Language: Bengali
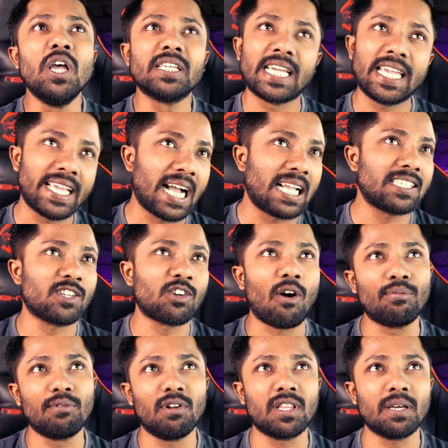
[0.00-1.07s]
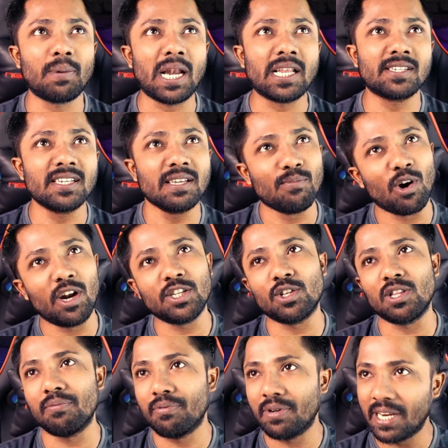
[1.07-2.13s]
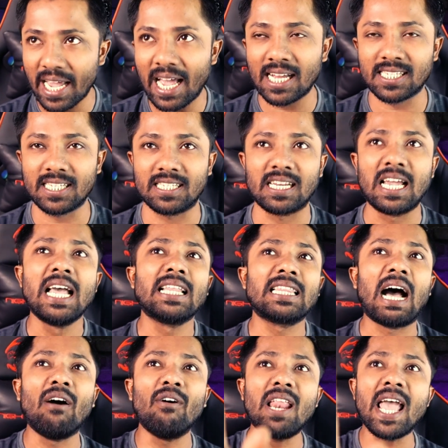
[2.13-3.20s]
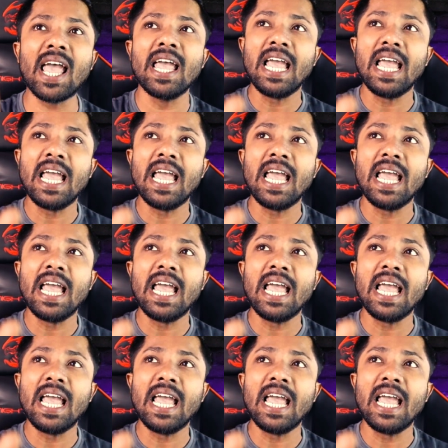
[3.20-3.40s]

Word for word: সেই কাজে সফল হতে পারিস নি বলে যদি ফিরে আসিস তাহলে